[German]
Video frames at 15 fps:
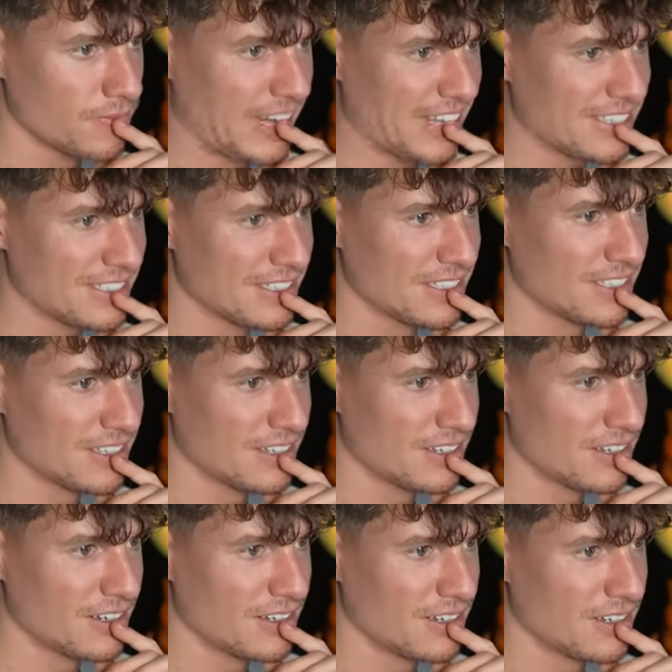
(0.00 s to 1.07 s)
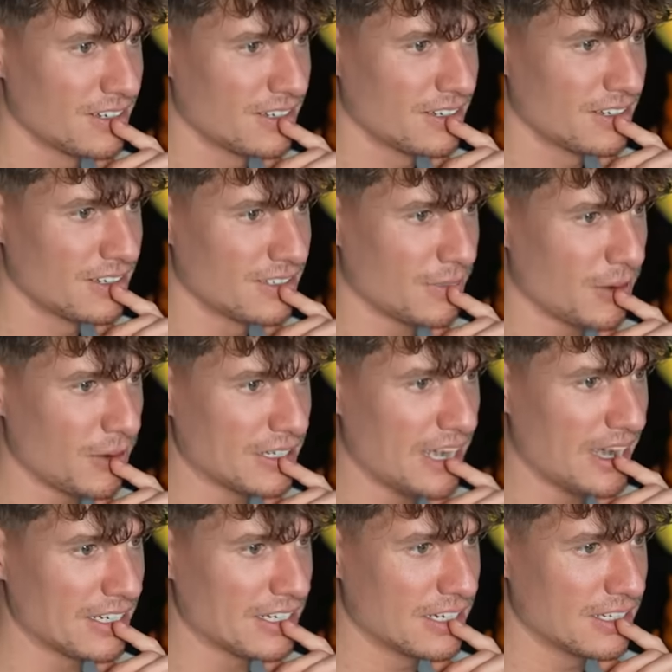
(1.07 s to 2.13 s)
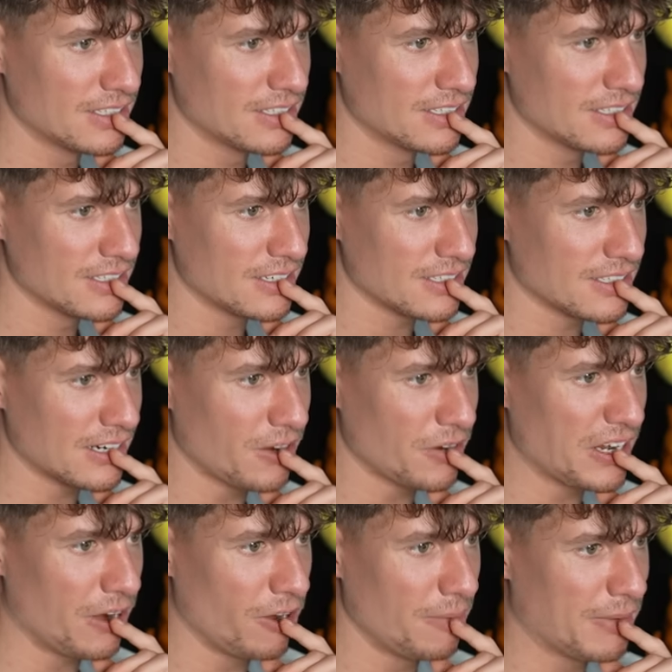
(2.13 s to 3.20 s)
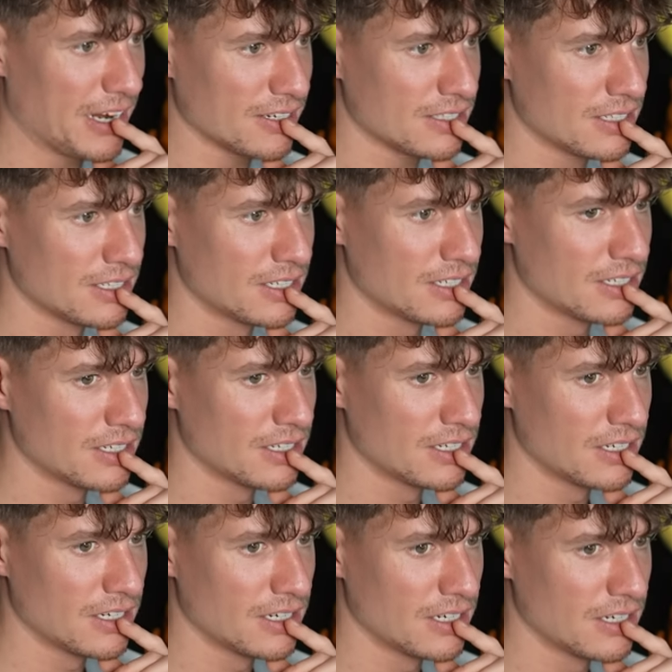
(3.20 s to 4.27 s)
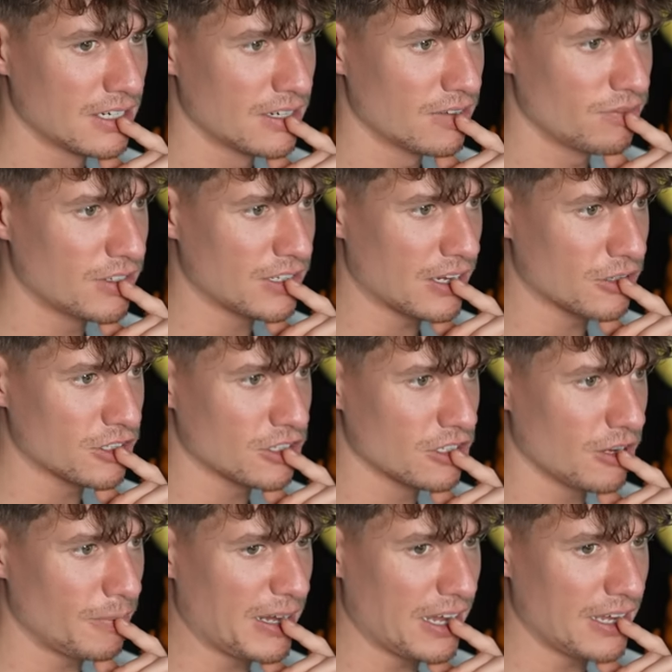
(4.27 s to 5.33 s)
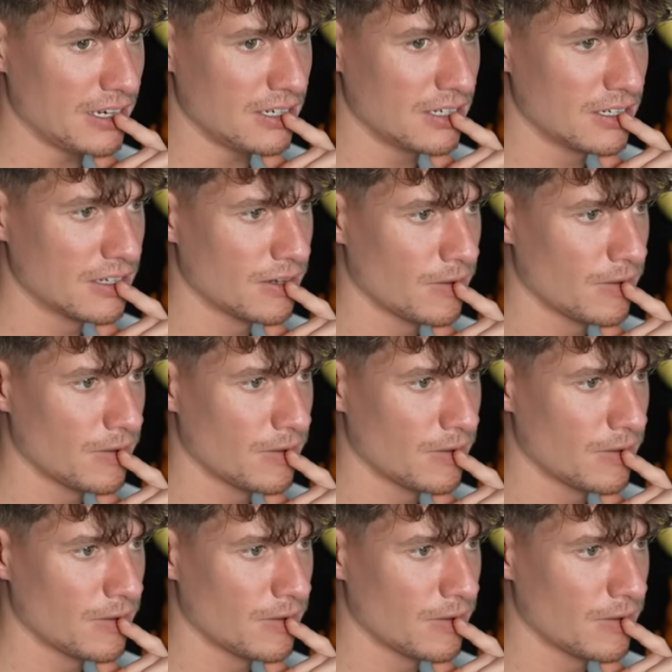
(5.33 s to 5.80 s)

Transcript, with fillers: Was? Sind wir noch da hier? Das ist genau der Heumarkt. Wir launchen nochmal einen.